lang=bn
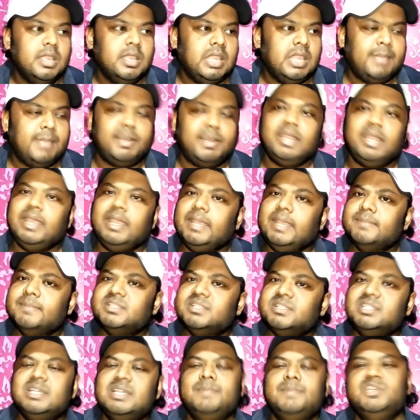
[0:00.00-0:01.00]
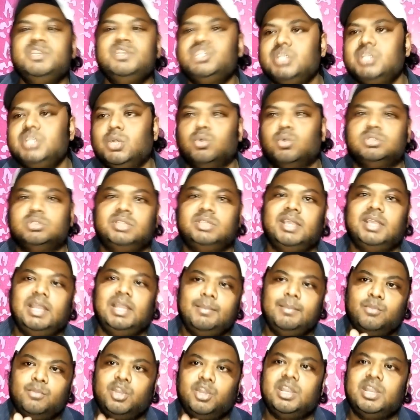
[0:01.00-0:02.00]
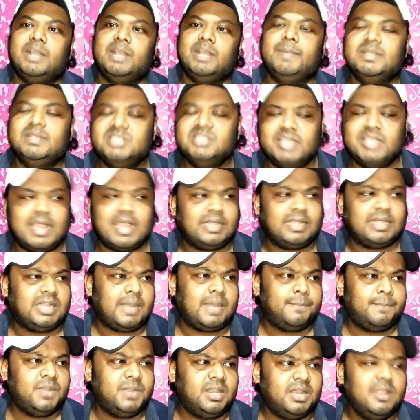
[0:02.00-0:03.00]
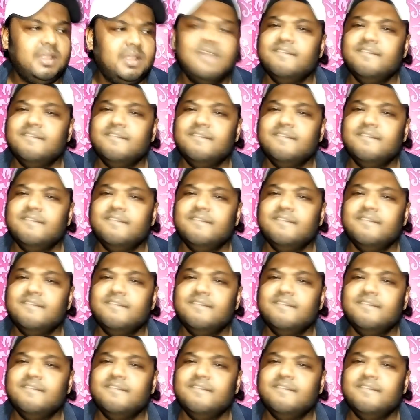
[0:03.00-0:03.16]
এবার এমসিএ বিসিএ করতে গেলে মনে রাখবেন যে একটা আপনার